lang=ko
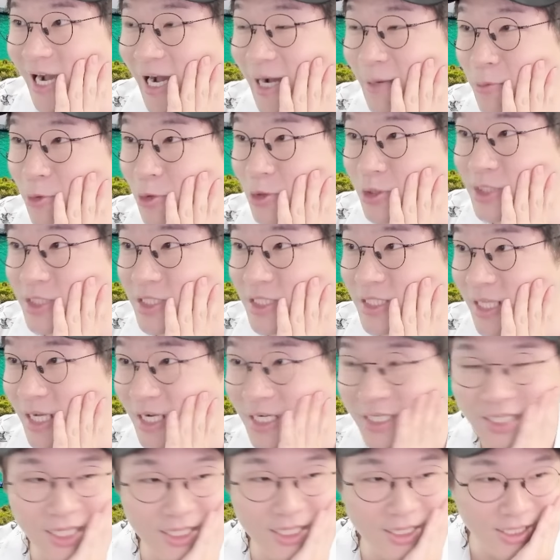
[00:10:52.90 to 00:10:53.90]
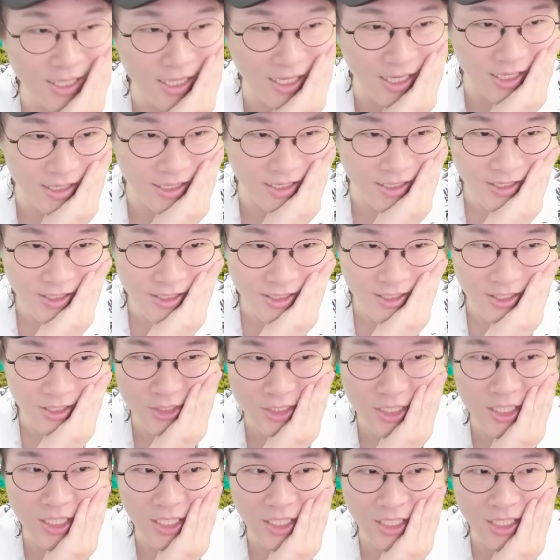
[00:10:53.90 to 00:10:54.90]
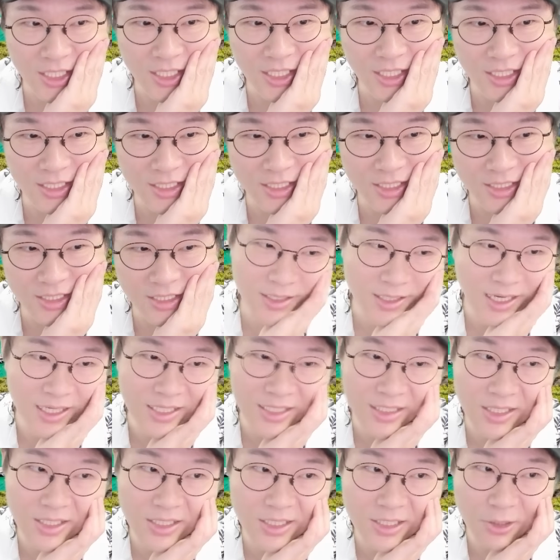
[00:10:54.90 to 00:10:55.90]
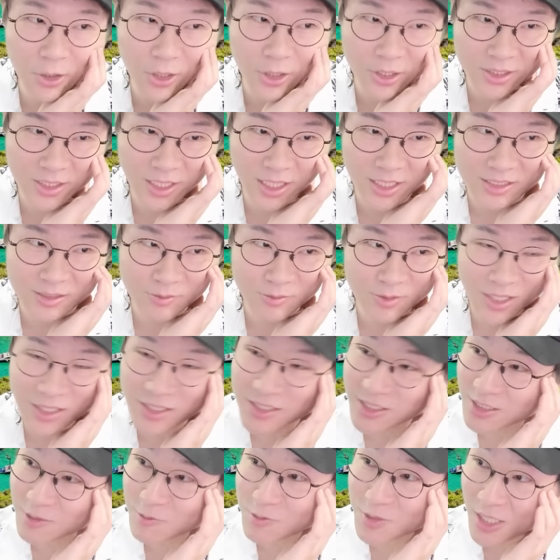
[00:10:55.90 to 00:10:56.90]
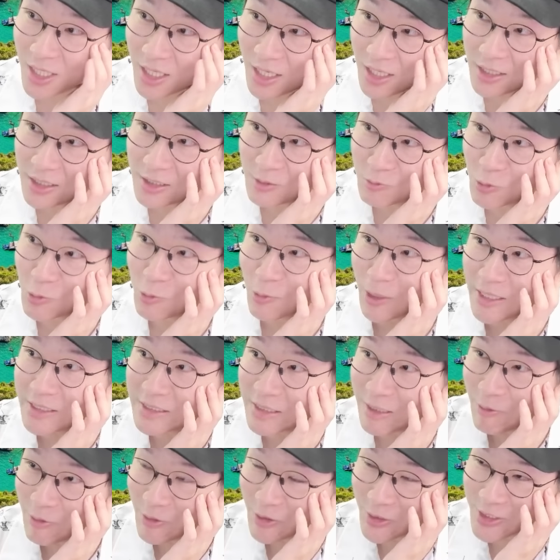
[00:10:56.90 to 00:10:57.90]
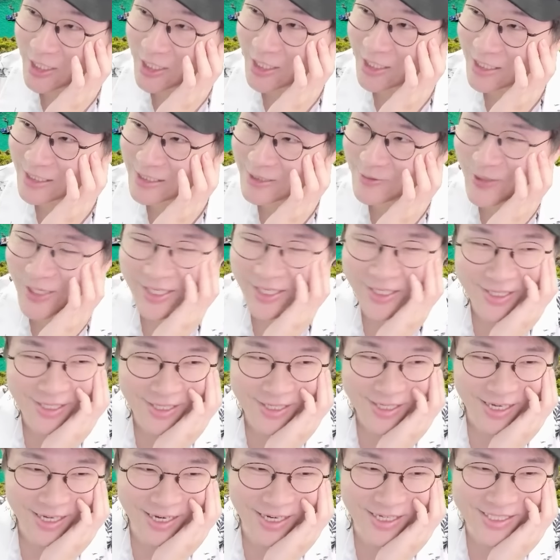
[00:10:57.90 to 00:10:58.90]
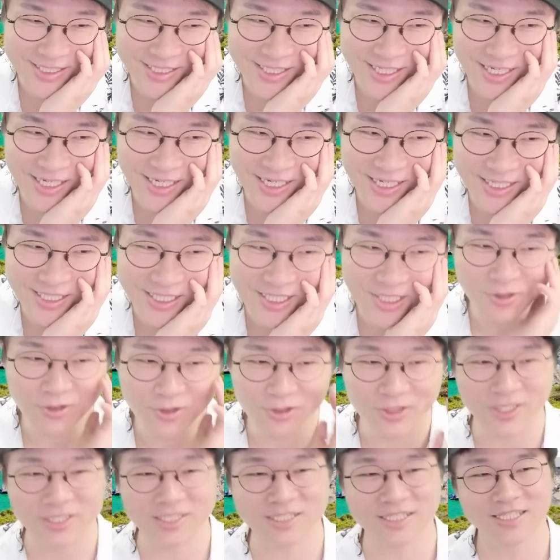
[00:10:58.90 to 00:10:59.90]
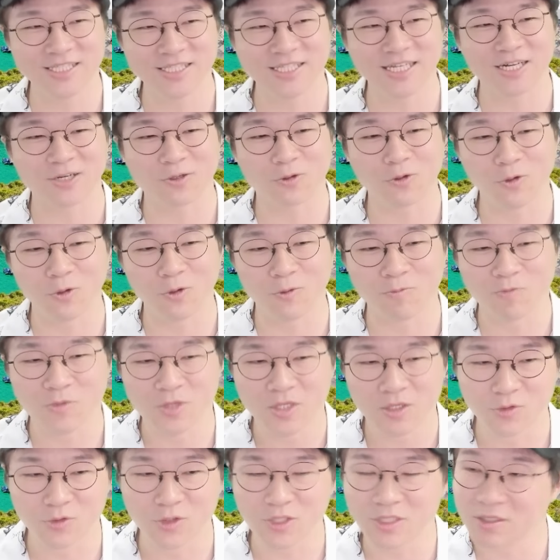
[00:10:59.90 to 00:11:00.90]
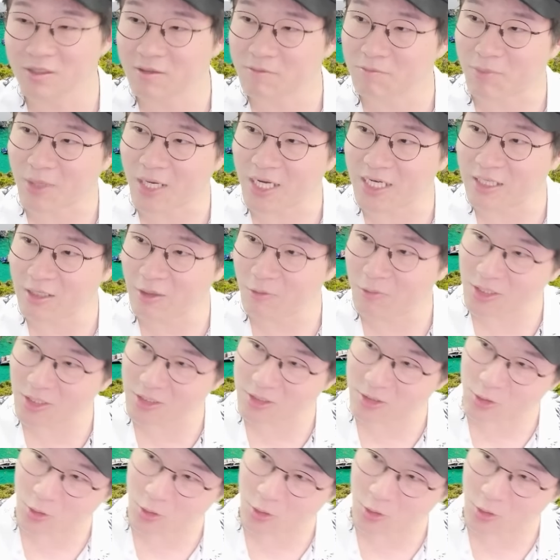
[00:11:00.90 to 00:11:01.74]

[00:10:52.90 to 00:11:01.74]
아무런 직다긴 한데 제 생각에는 깔짝일 것 같진 않습니다. 느낌상 뭐 많은 사람들이 이렇게 생각하지만 깔짝일 것 같지는 않고 우리는 파리 협약에서